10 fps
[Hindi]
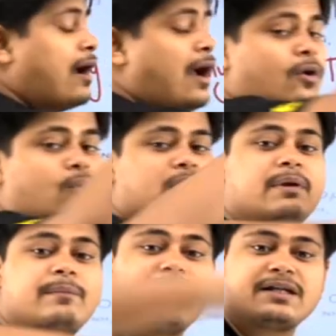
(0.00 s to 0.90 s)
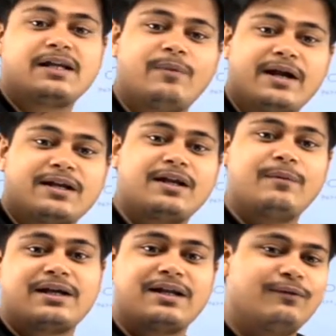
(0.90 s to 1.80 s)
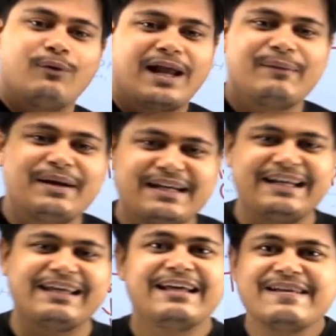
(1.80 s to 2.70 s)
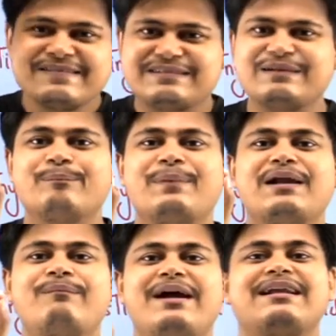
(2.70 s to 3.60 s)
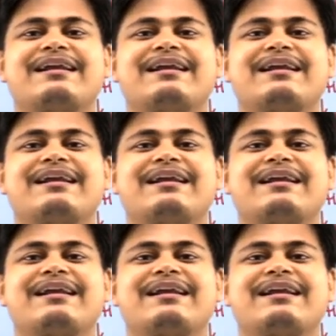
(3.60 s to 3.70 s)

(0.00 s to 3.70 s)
कांड हो गया भाई मैटर है मैटर है मैटर है वो वाला मैटर नहीं सिंपल मैटर